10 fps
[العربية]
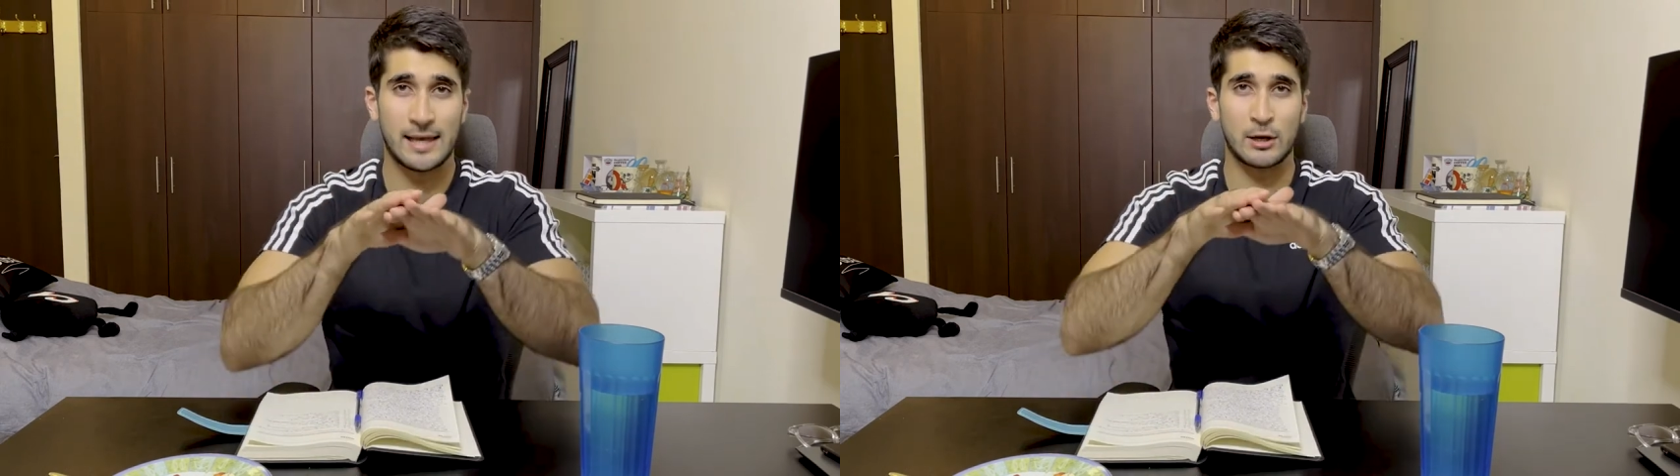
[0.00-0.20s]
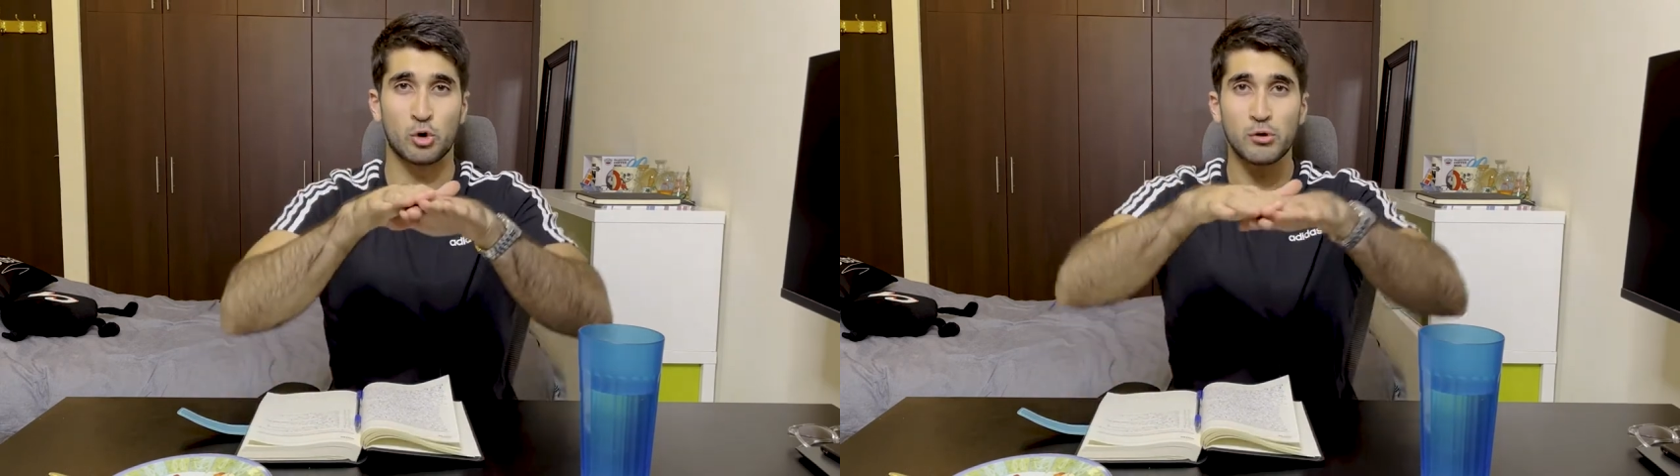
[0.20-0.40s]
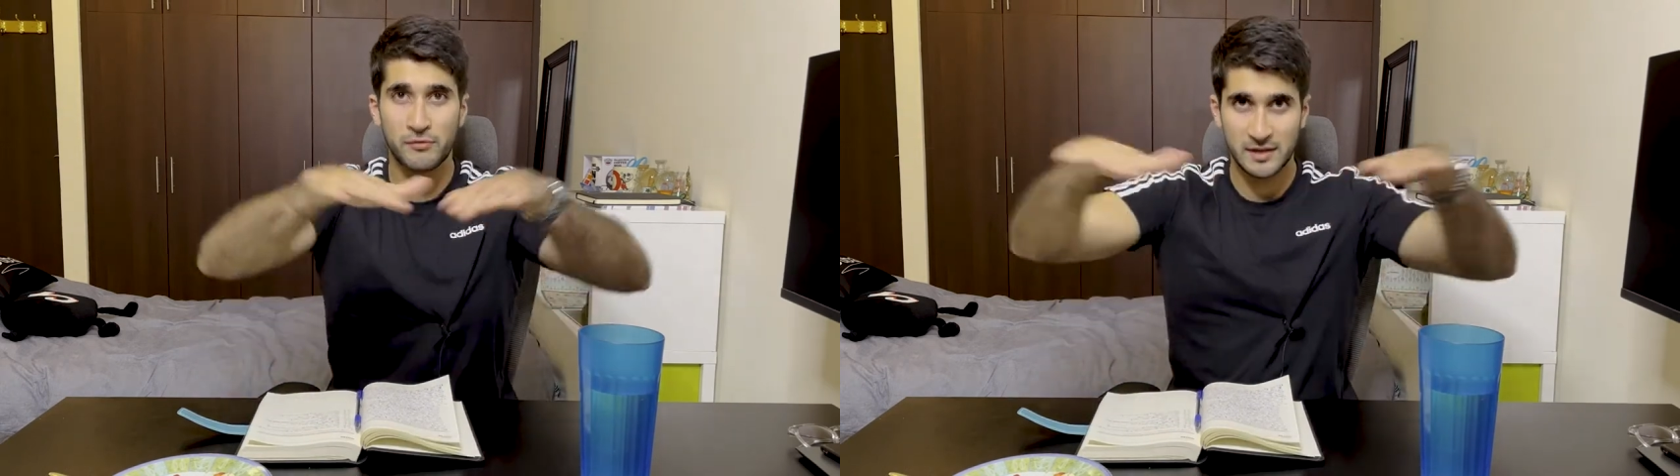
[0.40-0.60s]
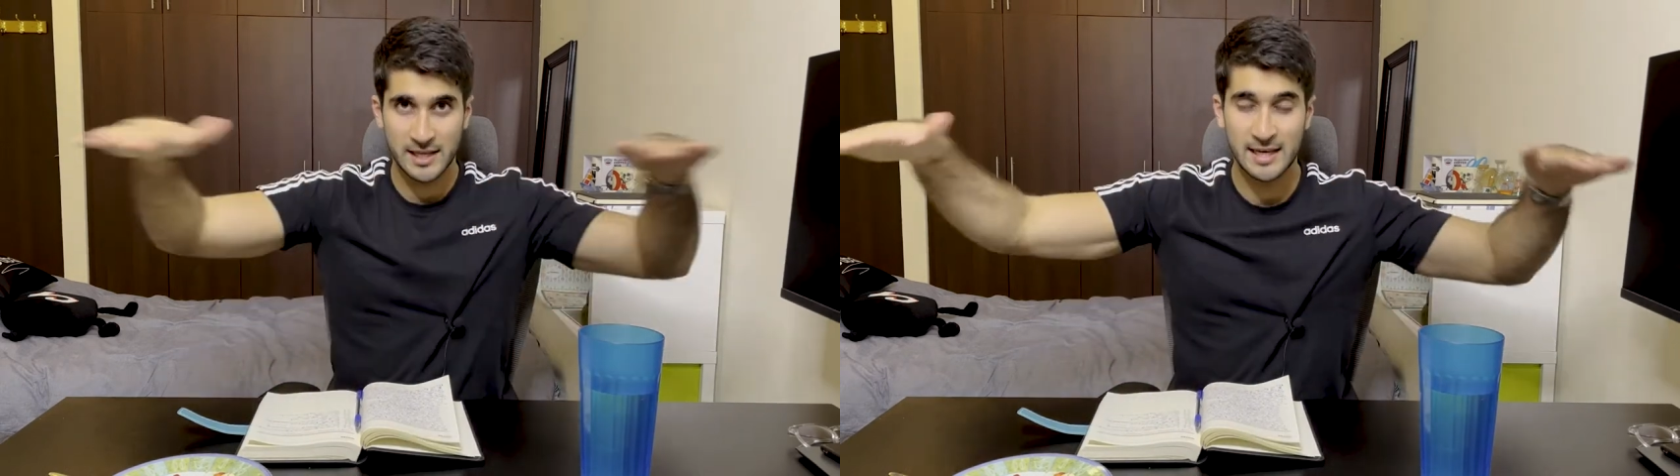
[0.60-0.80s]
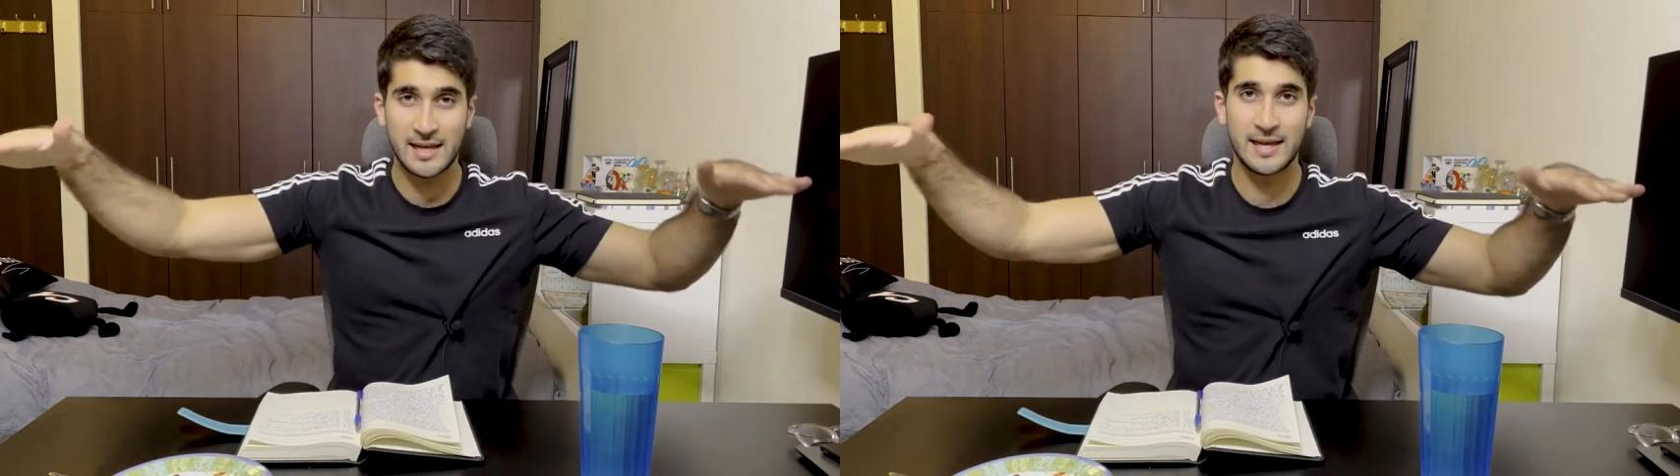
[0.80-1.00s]
الغرفه اللي
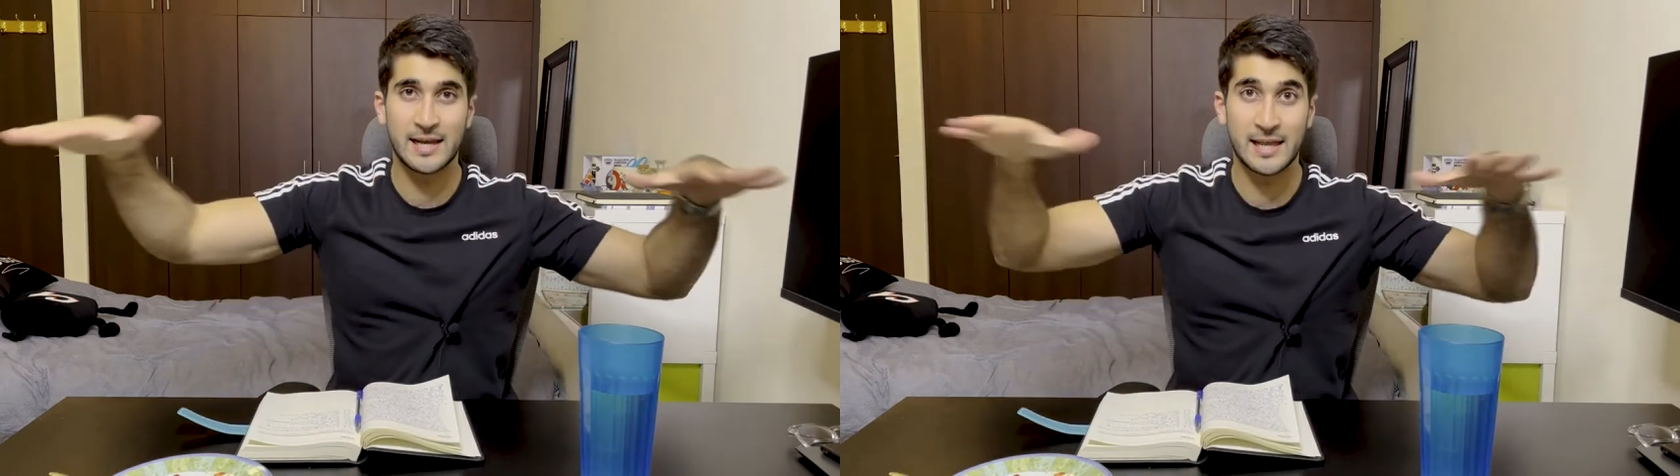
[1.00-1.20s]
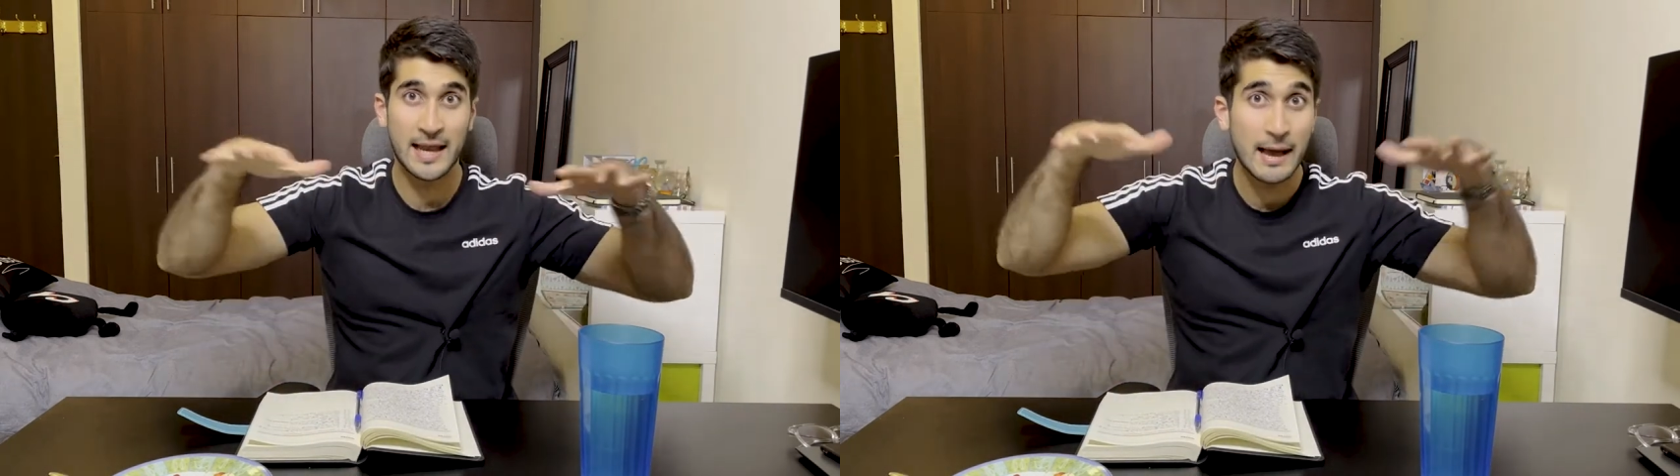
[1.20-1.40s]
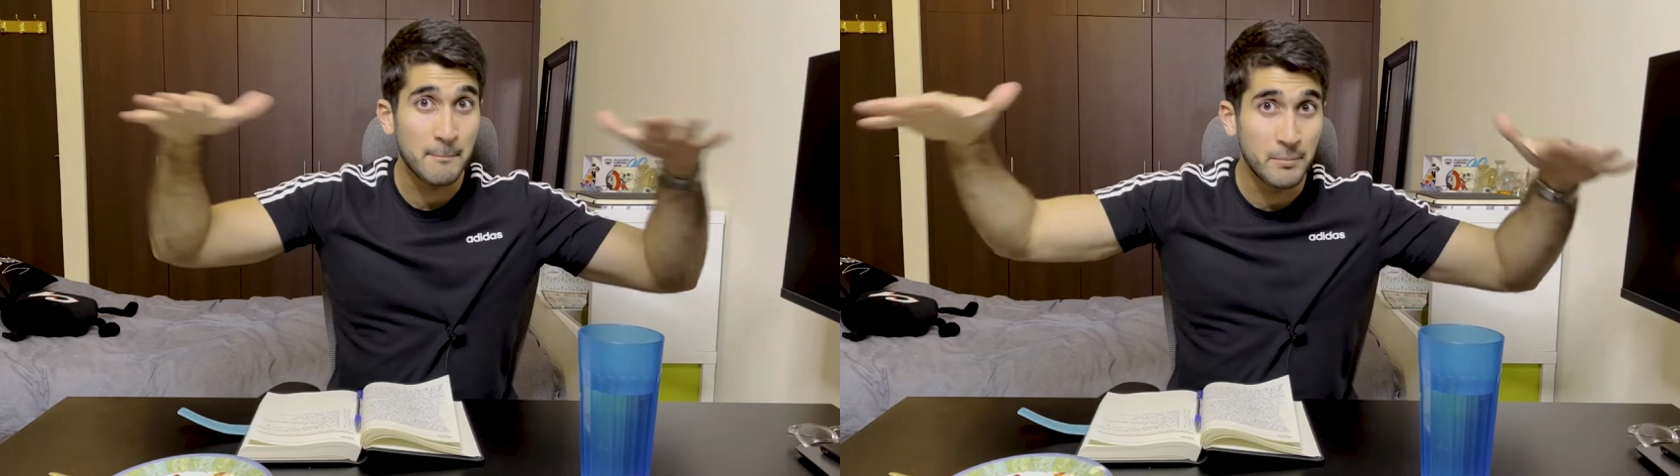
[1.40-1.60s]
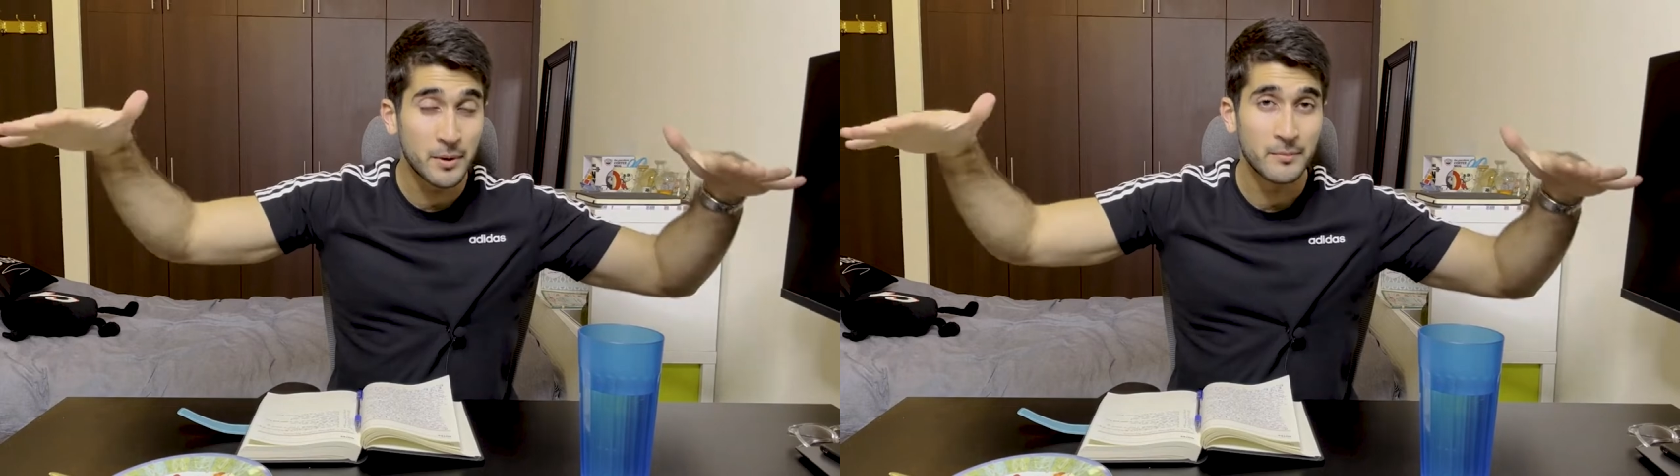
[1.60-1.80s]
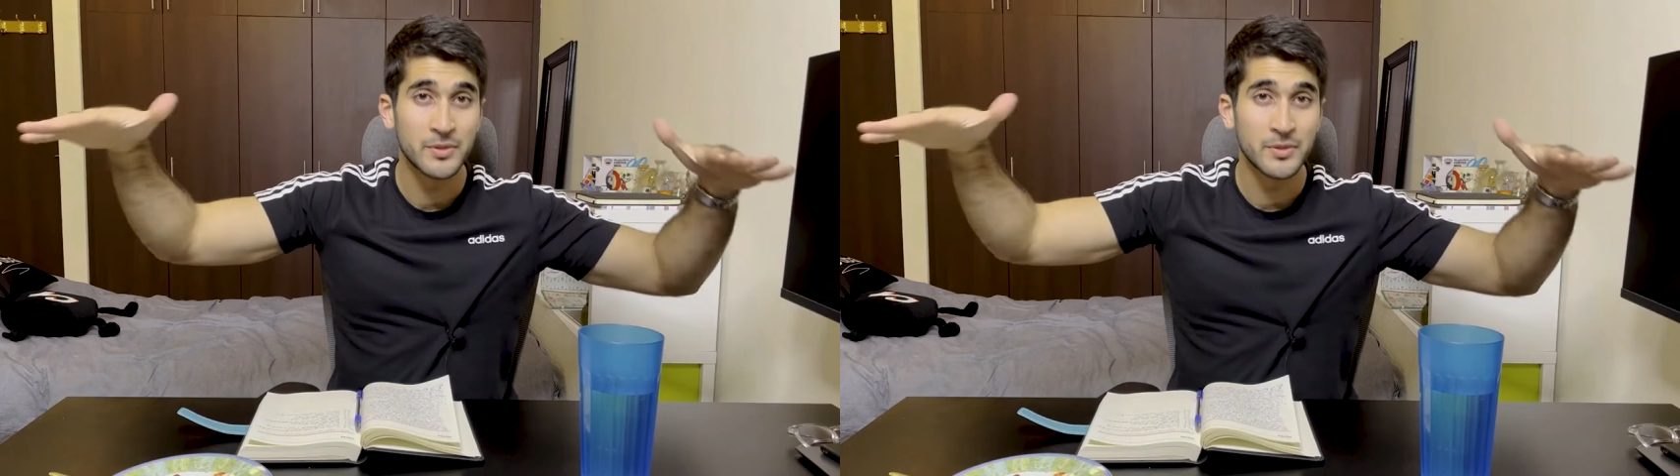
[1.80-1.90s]
دخلنا عليها لاب